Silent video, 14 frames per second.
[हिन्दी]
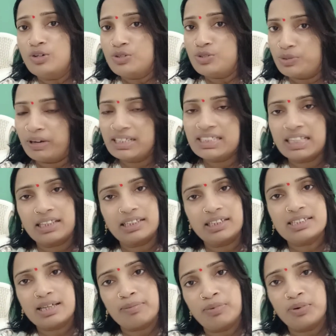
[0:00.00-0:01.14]
सुबह जल्दी
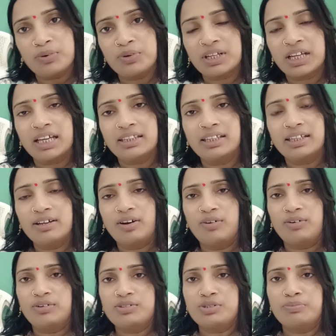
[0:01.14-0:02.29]
सब लोग उठ गए थे
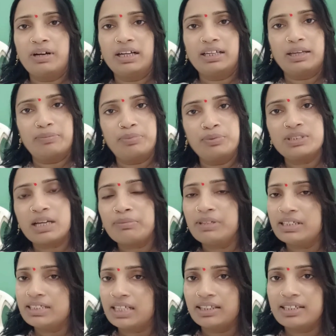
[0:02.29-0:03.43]
और सुबह की पूजा भी
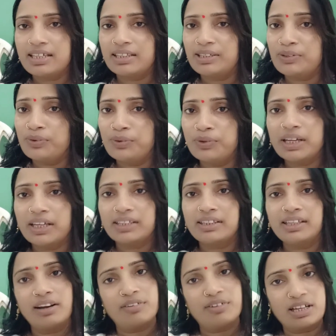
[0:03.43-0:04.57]
जल्दी जल्दी हो गई
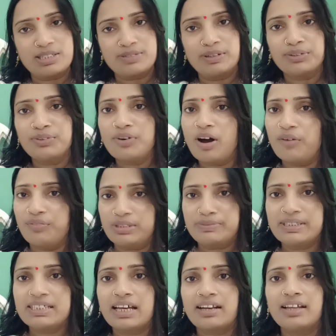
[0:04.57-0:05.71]
थी और हस्बैंड को ऑफिस
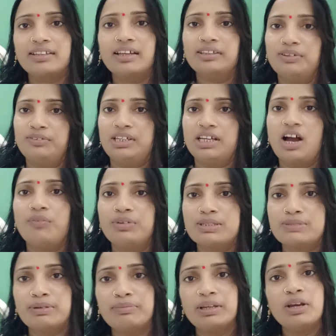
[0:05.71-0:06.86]
भी जाना था क्योंकि ऑफिस
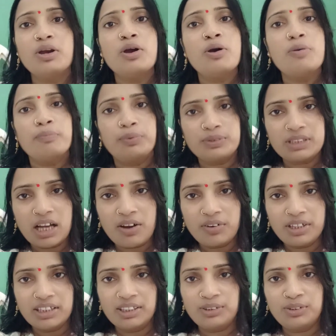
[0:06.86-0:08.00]
में भी पूजा
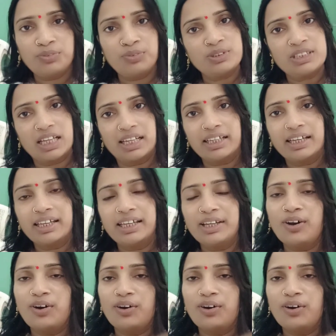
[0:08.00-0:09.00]
होनी थी तो वो चले गए हैं और